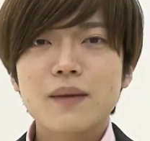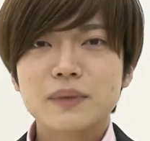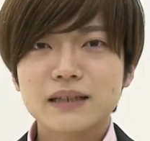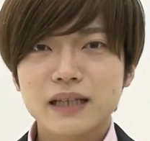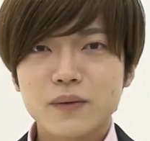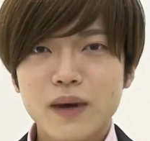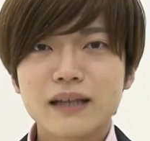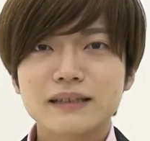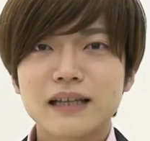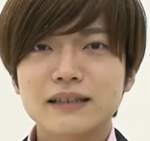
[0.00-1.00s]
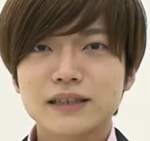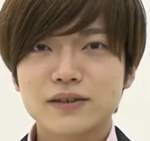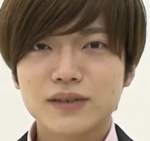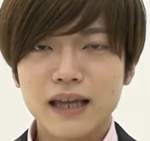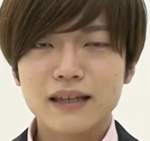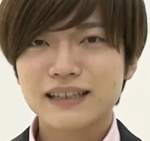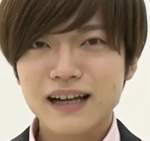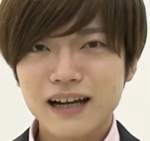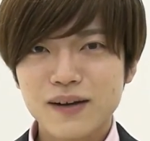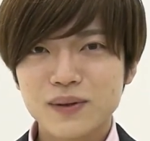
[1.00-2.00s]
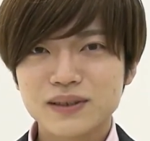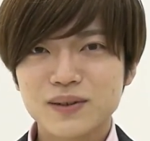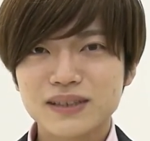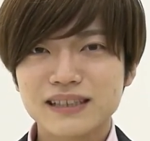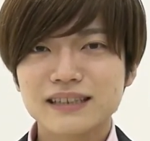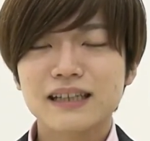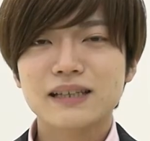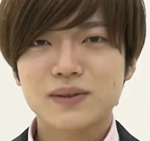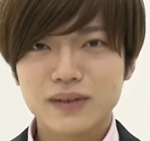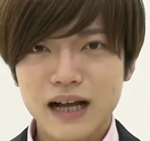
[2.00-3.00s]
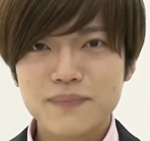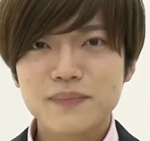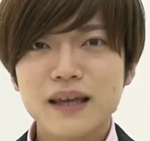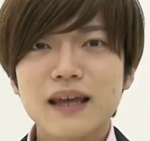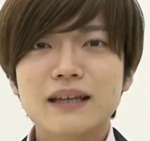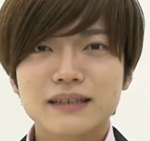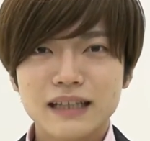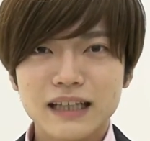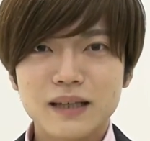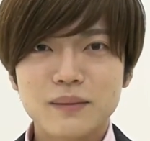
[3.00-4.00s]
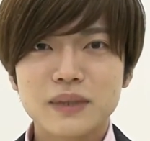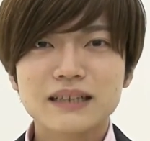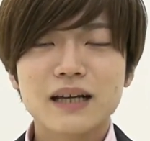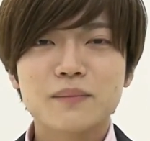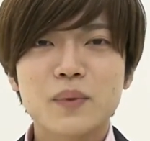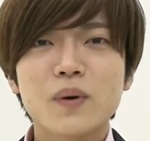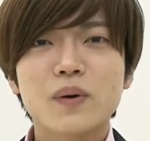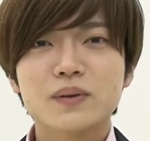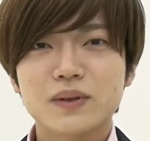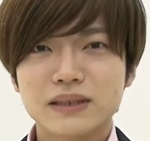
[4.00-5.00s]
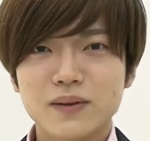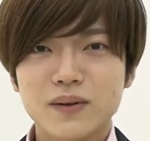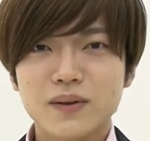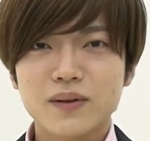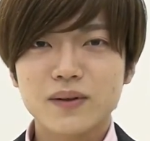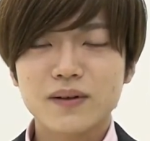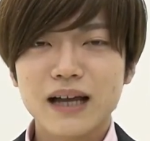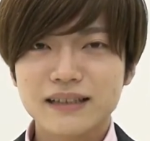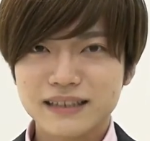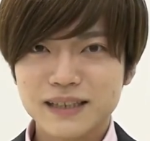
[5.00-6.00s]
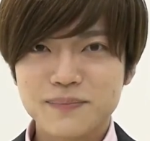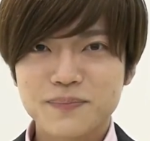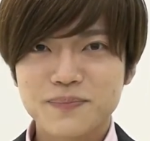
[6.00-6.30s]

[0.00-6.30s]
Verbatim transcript: 皆さんは2020年いかがお過ごしでしたでしょうか是非皆さんも今年の漢字